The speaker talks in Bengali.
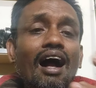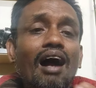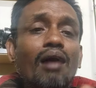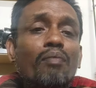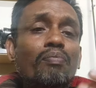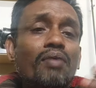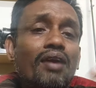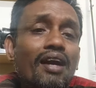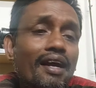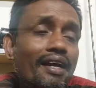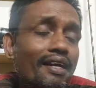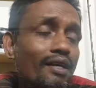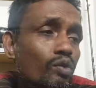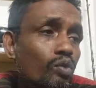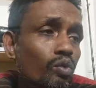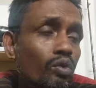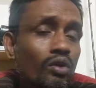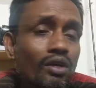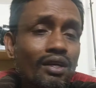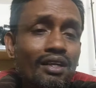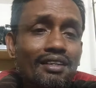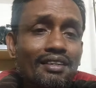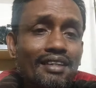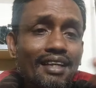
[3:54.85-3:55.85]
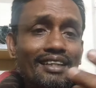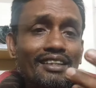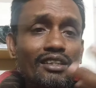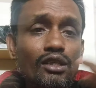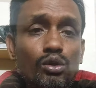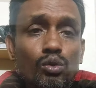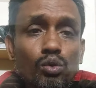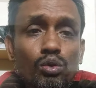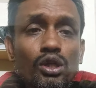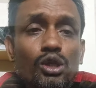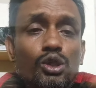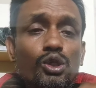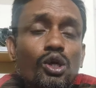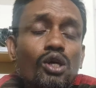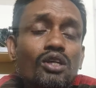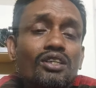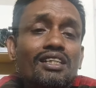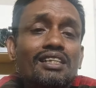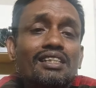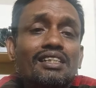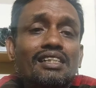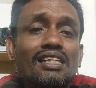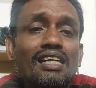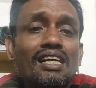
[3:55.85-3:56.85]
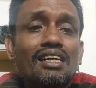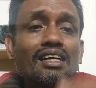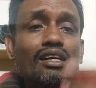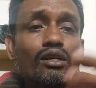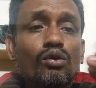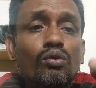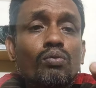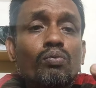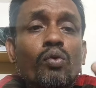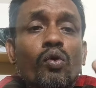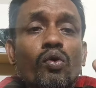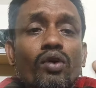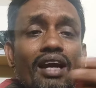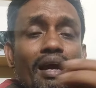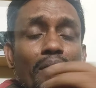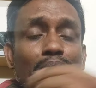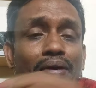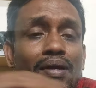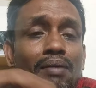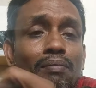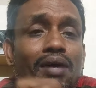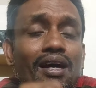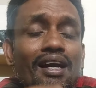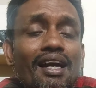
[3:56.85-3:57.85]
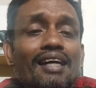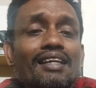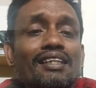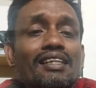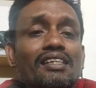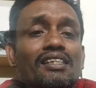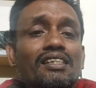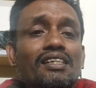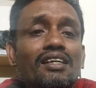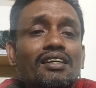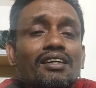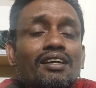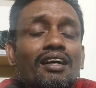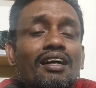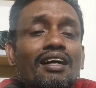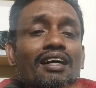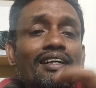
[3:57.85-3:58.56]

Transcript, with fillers: আপনারা একটু দেখা যাচ্ছে দুধের স্বর দিচ্ছেন একটু মুখ ল্যাপিং বানায় দিচ্ছেন